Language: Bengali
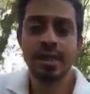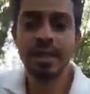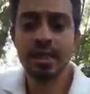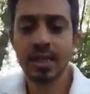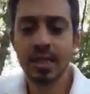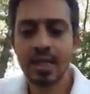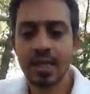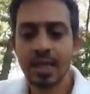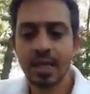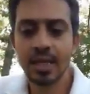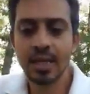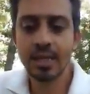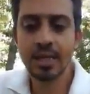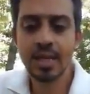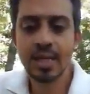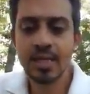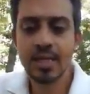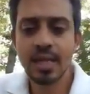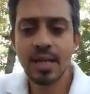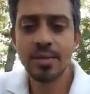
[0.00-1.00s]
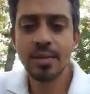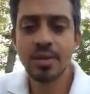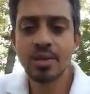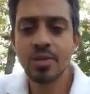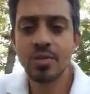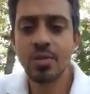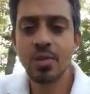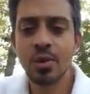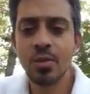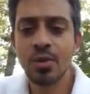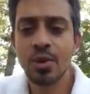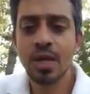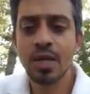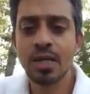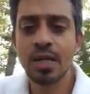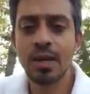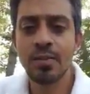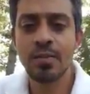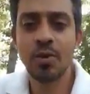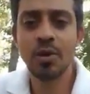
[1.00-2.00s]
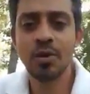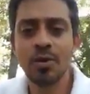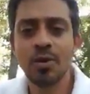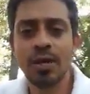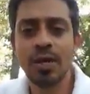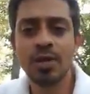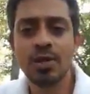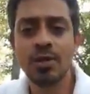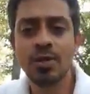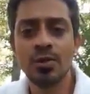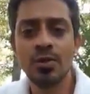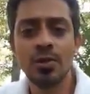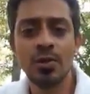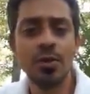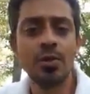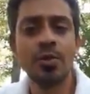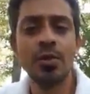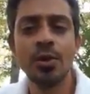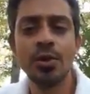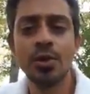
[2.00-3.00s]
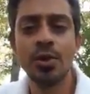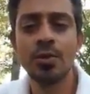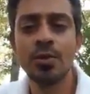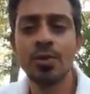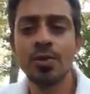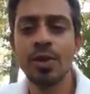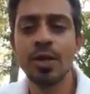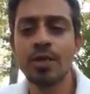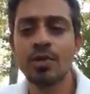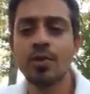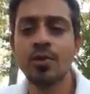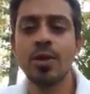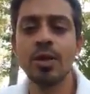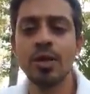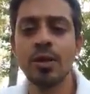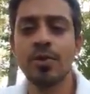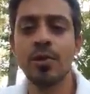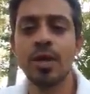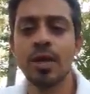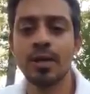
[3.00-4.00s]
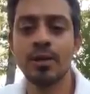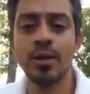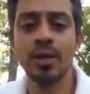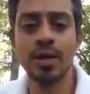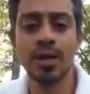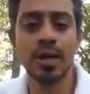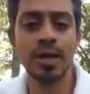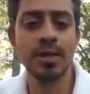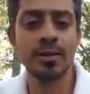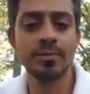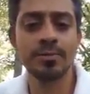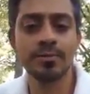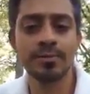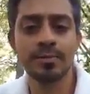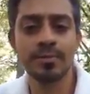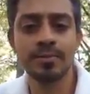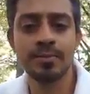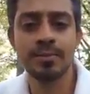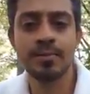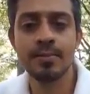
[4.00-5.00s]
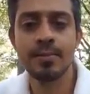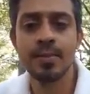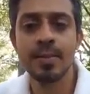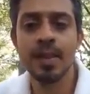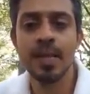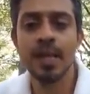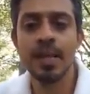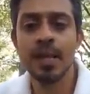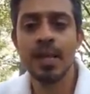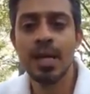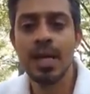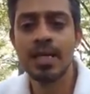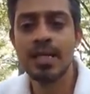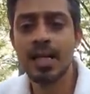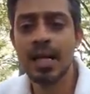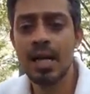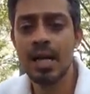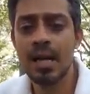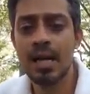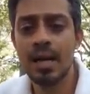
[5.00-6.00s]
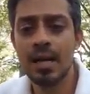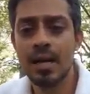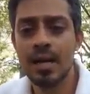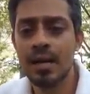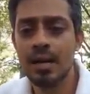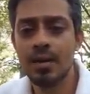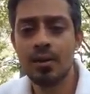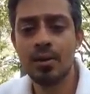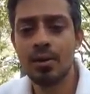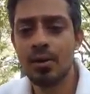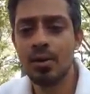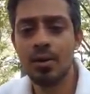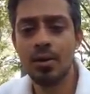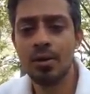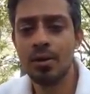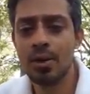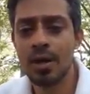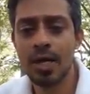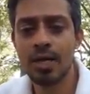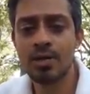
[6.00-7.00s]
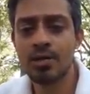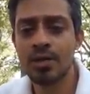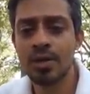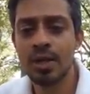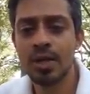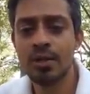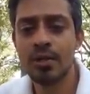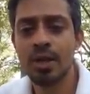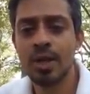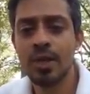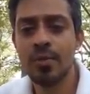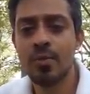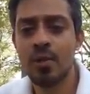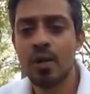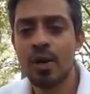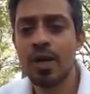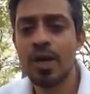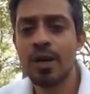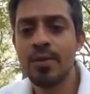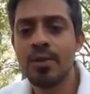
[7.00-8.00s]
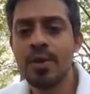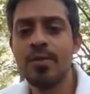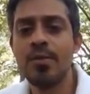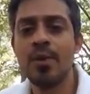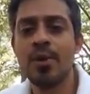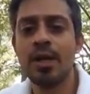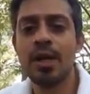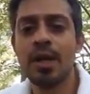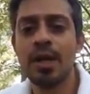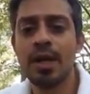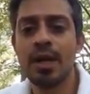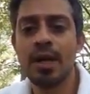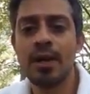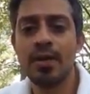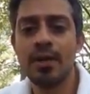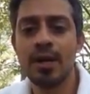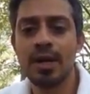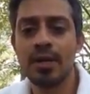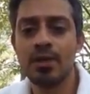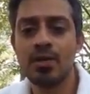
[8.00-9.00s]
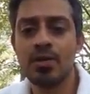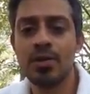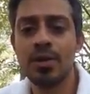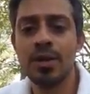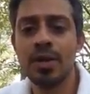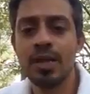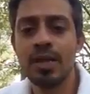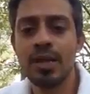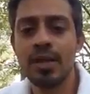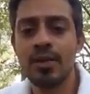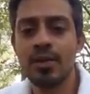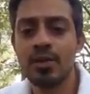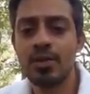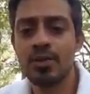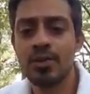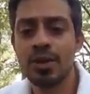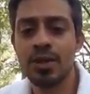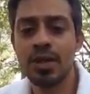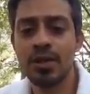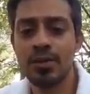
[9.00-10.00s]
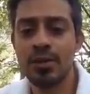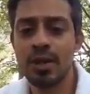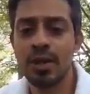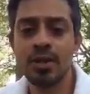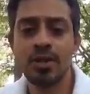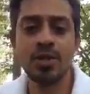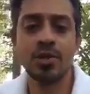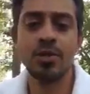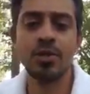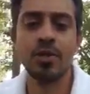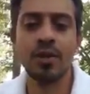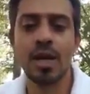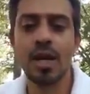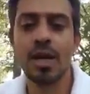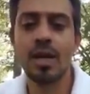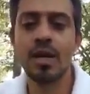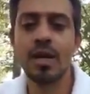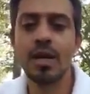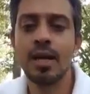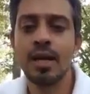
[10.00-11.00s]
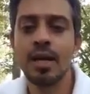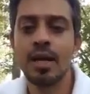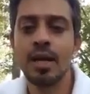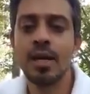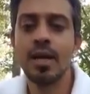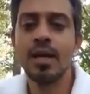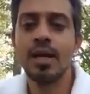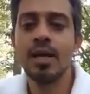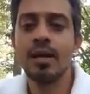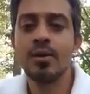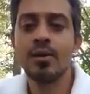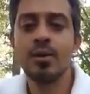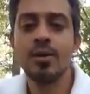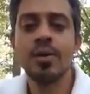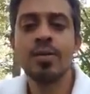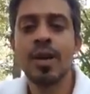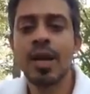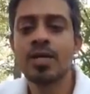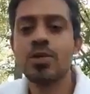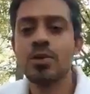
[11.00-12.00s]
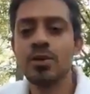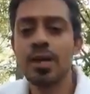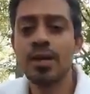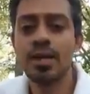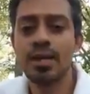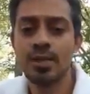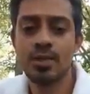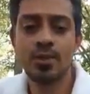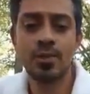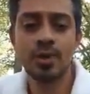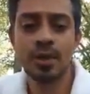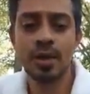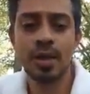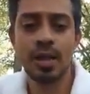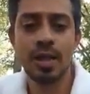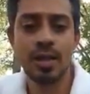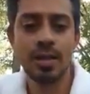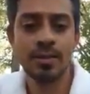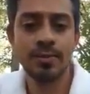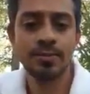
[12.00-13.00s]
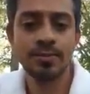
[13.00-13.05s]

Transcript: সেটি দেখে চেয়েছিলাম কিছু বলবো না তারপরেও কিছু খুব গুরুত্বপূর্ণ কিছু কথা বলার দরকার এটা কোনো রাজনৈতিক দলের পক্ষে বিপক্ষে কাউকে সুবিধা দেওয়া অসুবিধা করার জন্য না খুবই প্রাসঙ্গিক কিছু কথা